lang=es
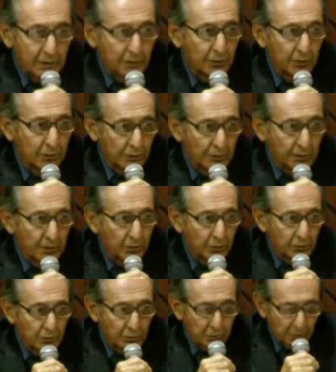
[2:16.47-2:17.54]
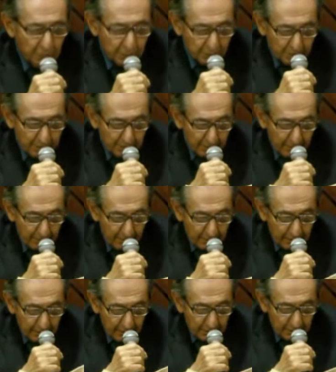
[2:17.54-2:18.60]
la hora del odio.
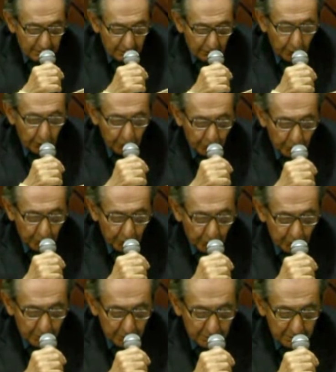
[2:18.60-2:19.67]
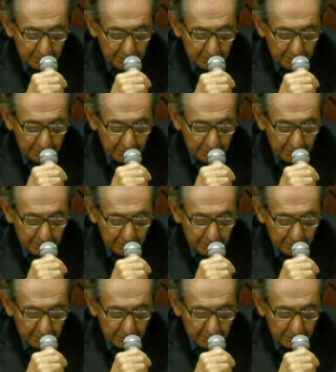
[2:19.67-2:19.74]
El odio